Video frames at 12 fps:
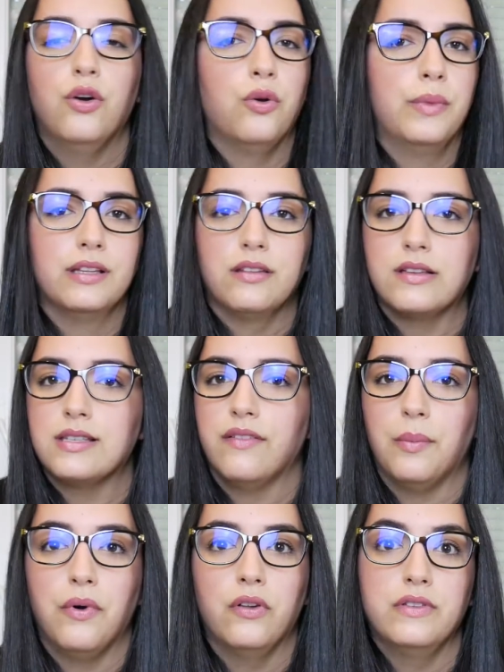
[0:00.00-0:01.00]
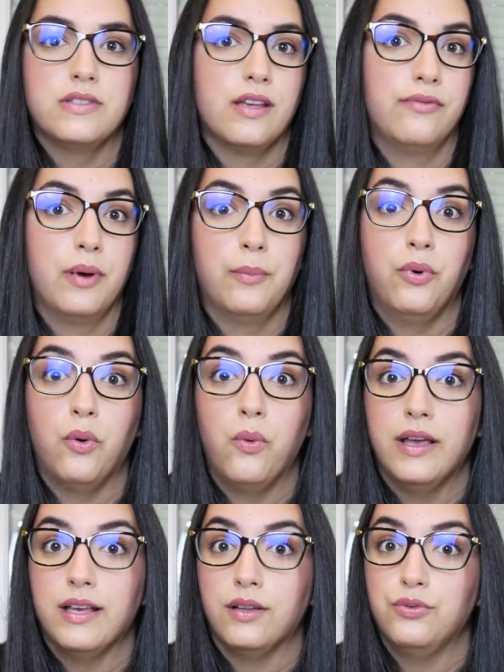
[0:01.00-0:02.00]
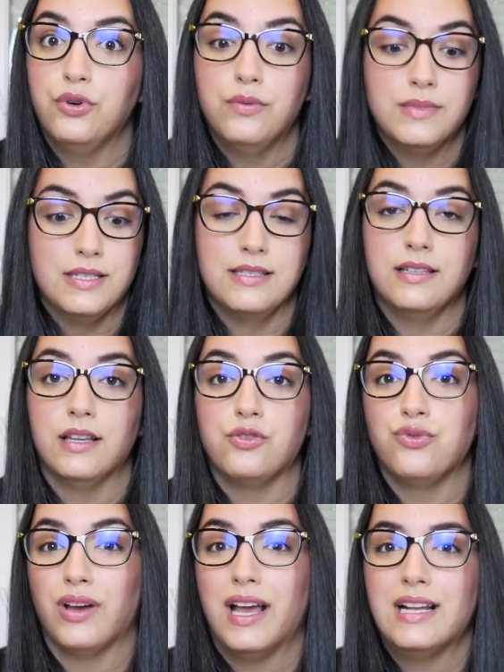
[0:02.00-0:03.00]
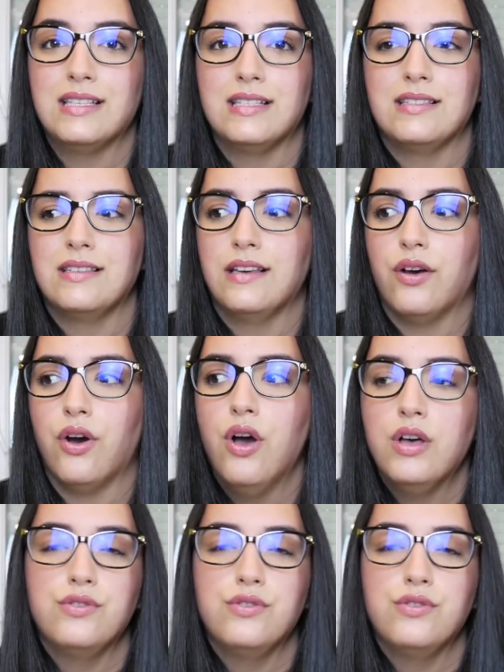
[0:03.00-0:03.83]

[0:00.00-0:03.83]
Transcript: combien de temps ça va prendre, ils ne savent pas pourquoi il y a un dôme, si c'est naturel, si c'est euh,